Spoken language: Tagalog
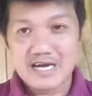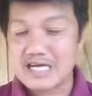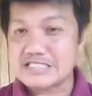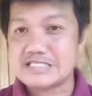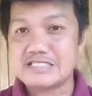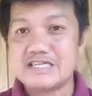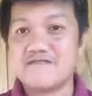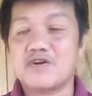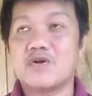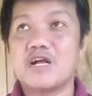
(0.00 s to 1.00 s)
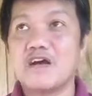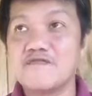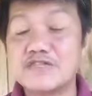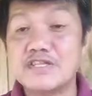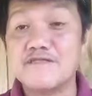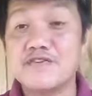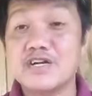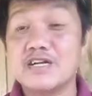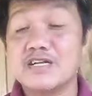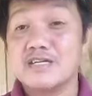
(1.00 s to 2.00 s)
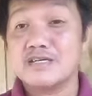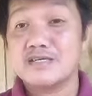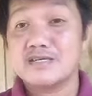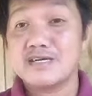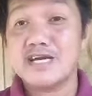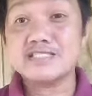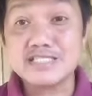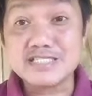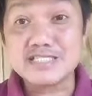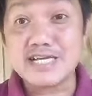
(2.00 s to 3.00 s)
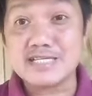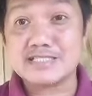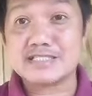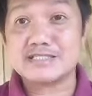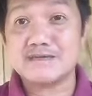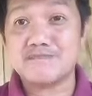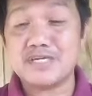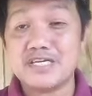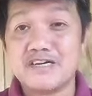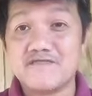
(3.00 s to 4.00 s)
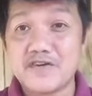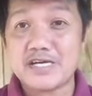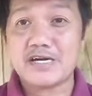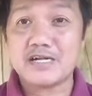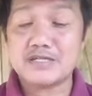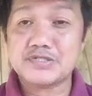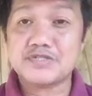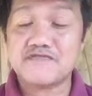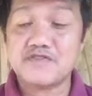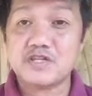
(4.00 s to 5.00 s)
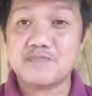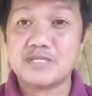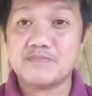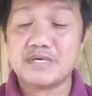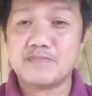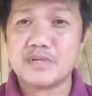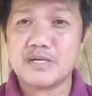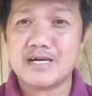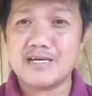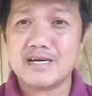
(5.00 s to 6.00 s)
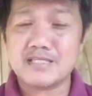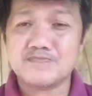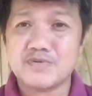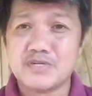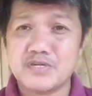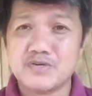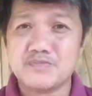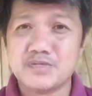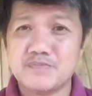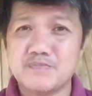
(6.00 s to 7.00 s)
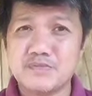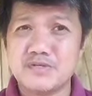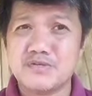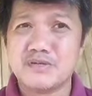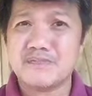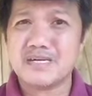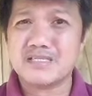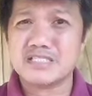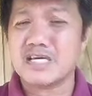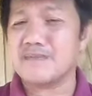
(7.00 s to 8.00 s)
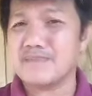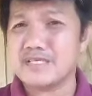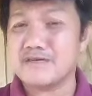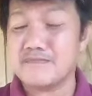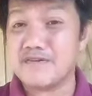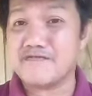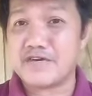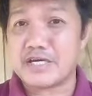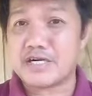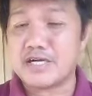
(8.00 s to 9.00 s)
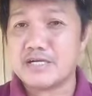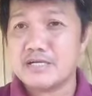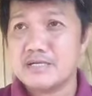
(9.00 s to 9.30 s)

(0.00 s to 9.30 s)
has never or have never exercised being fair to the Filipino people. Ang lakas po ng loob niyo, niyo na magsabi na be fair